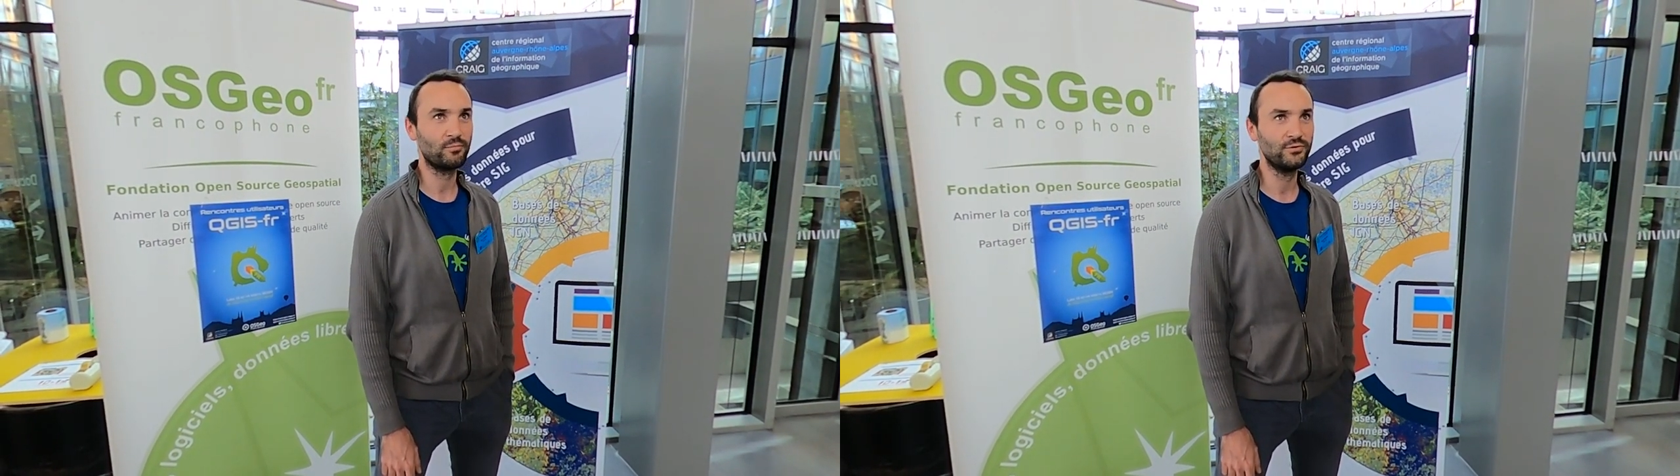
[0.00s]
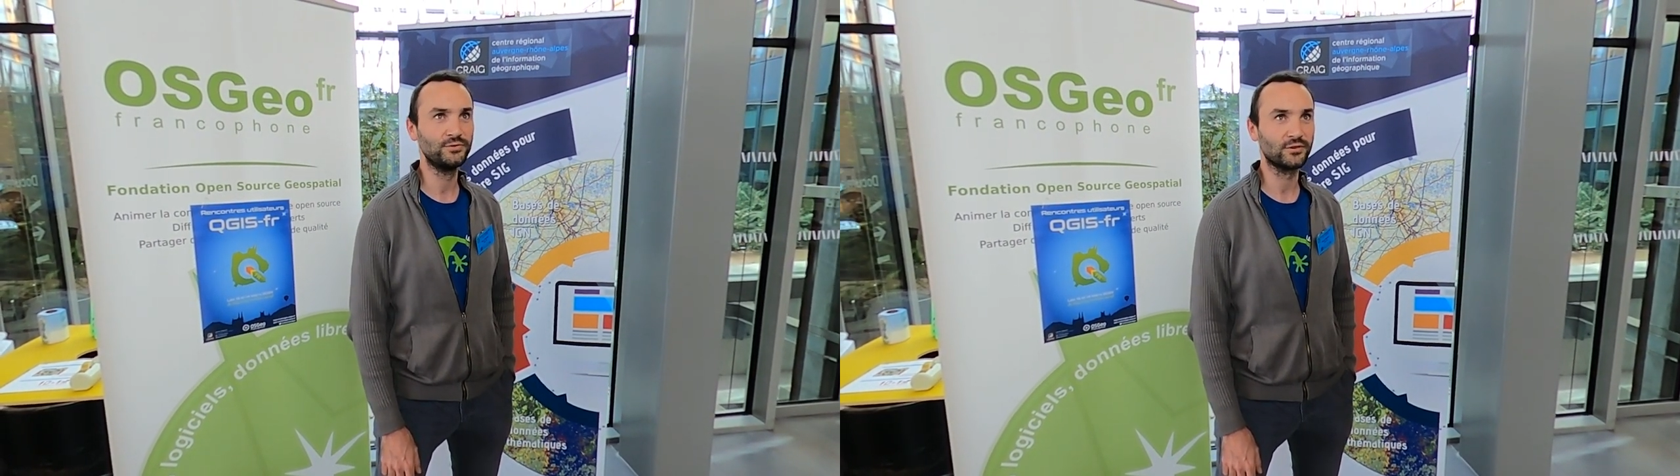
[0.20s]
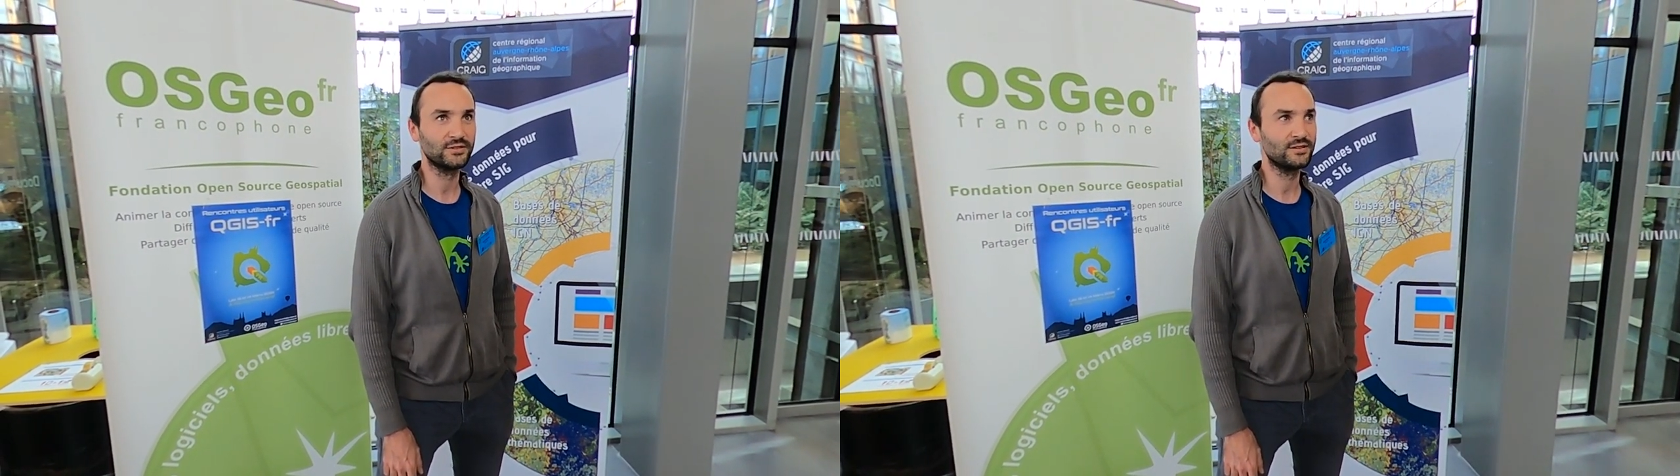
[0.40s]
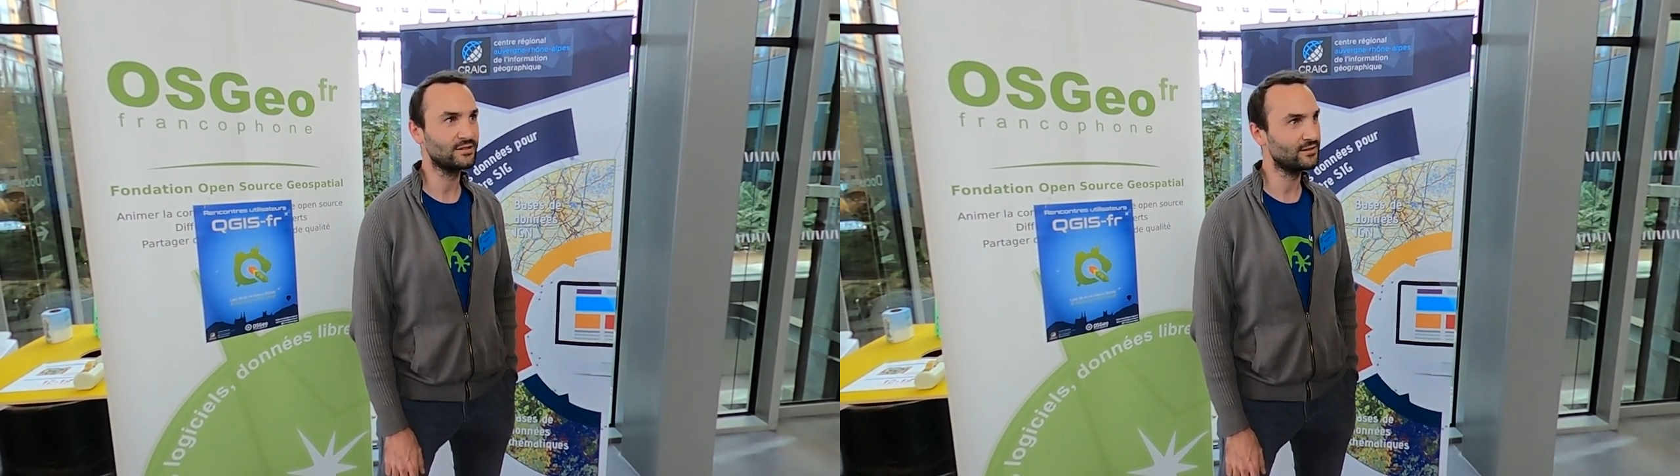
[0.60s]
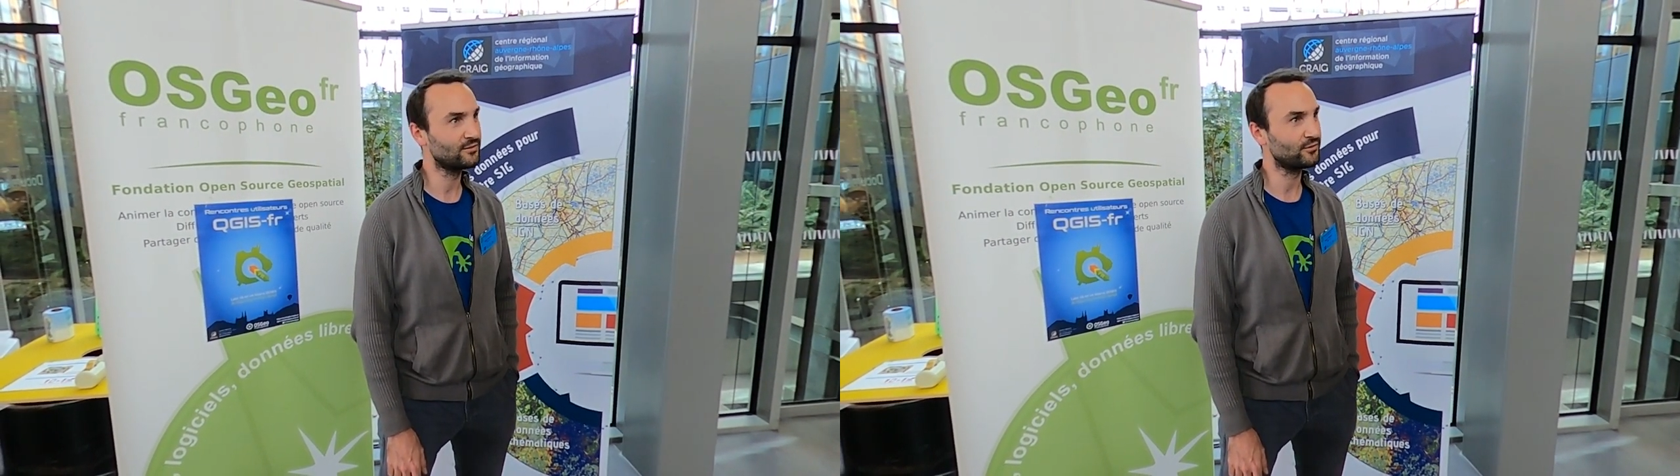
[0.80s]
plusieurs
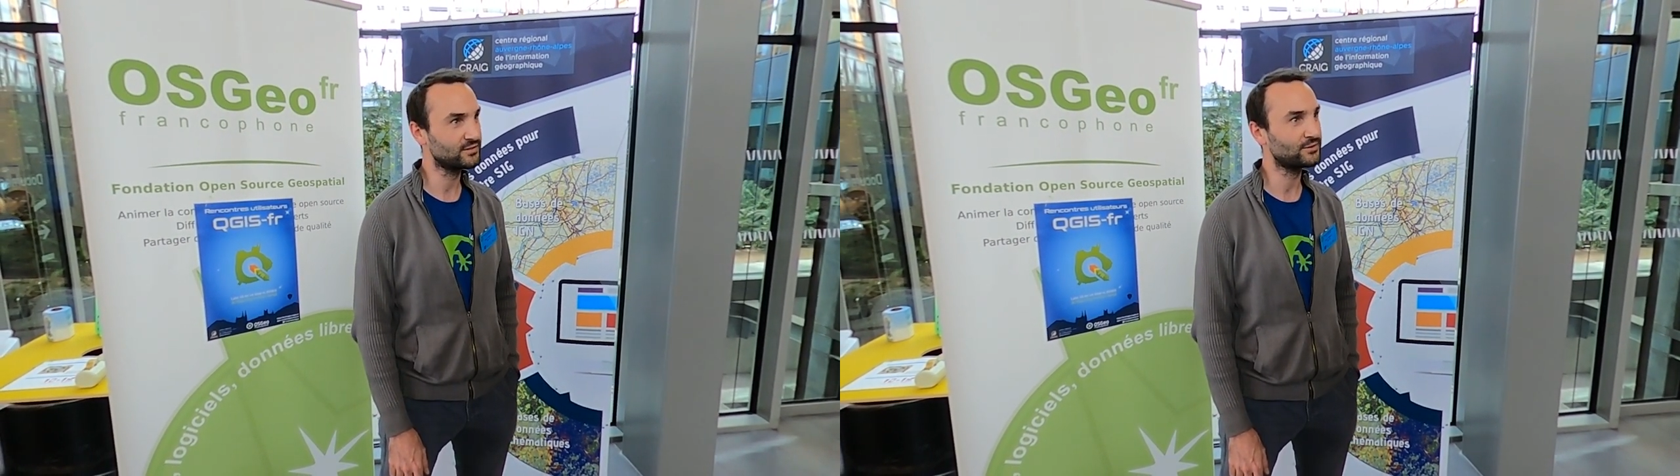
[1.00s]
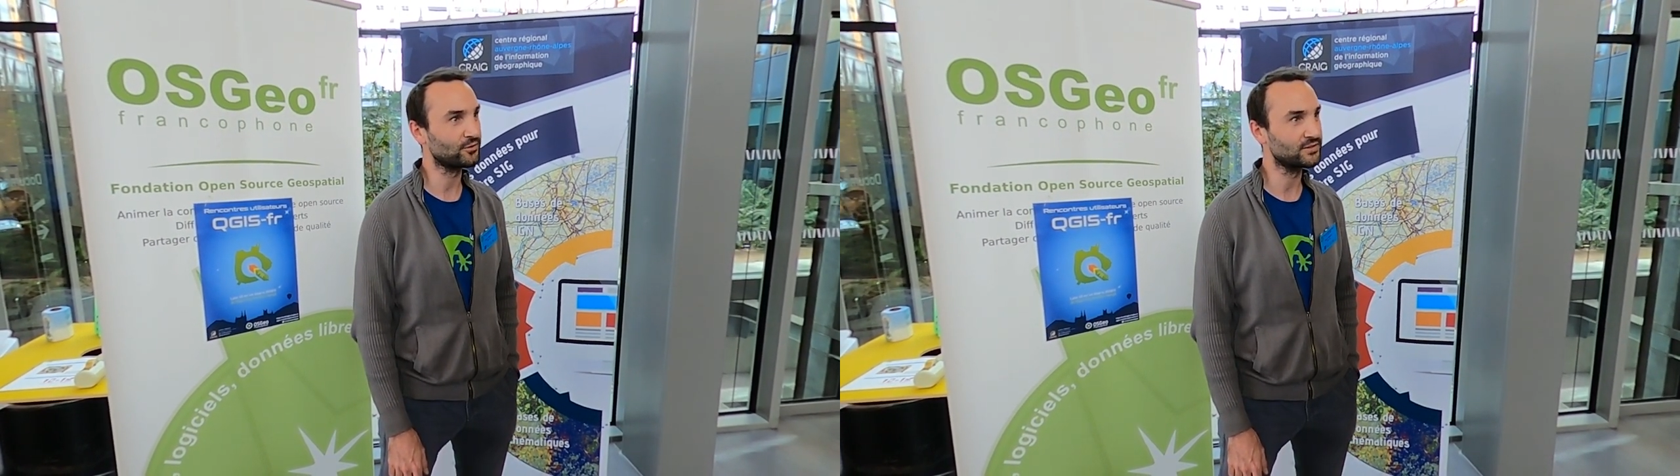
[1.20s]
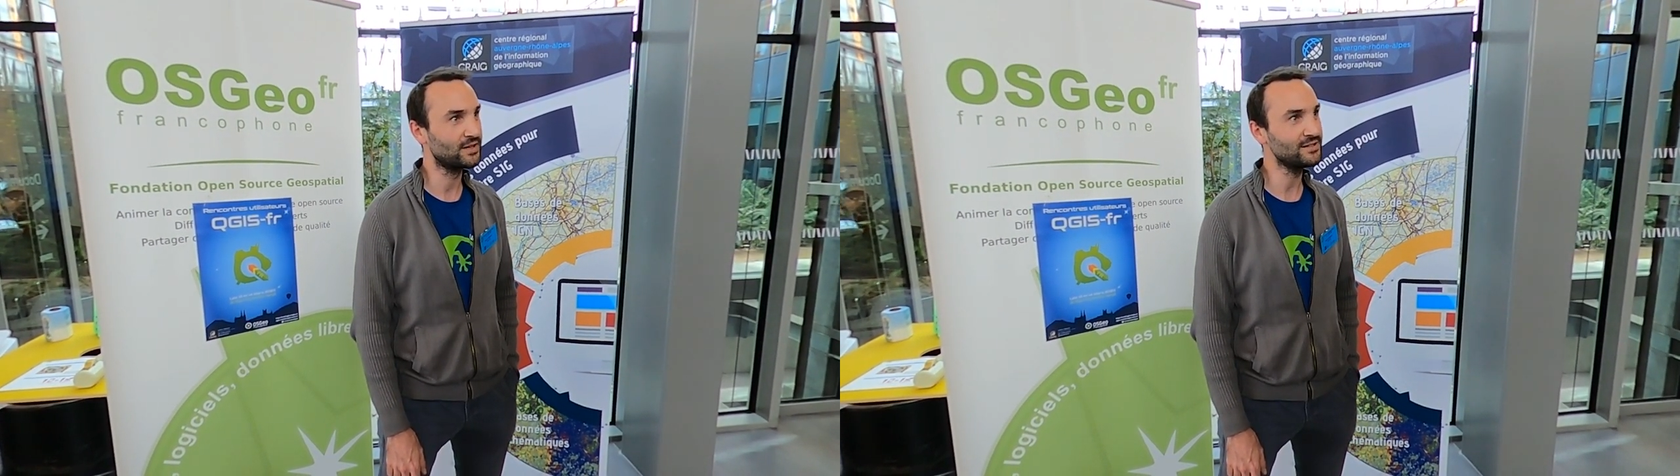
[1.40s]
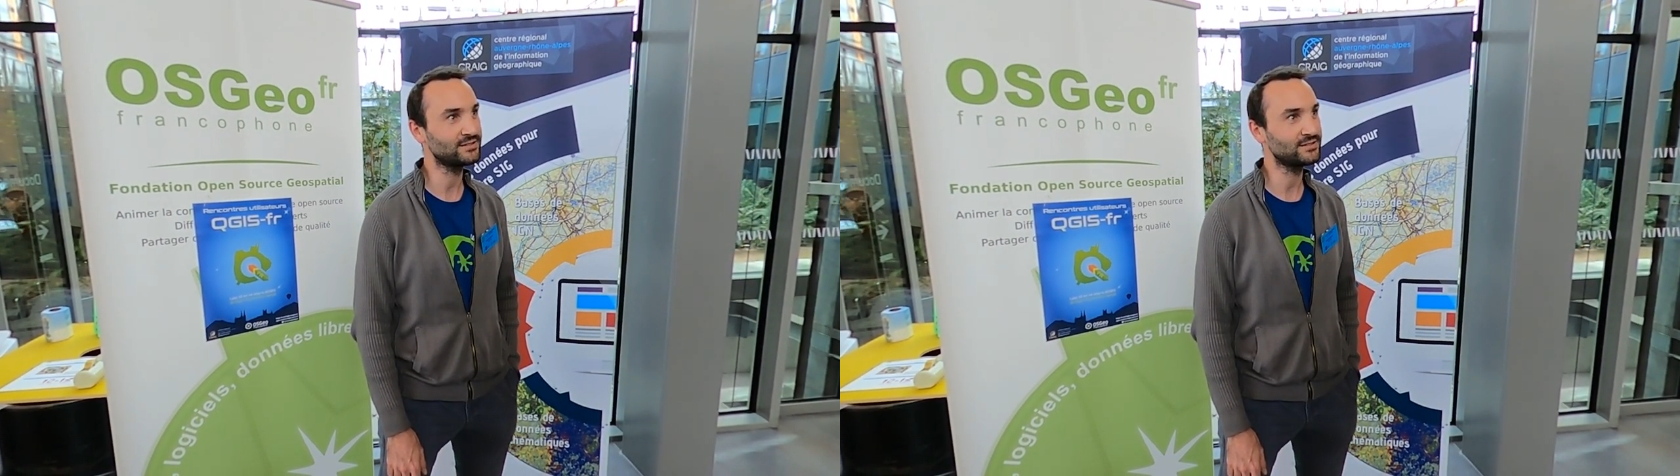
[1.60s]
années en distanciel,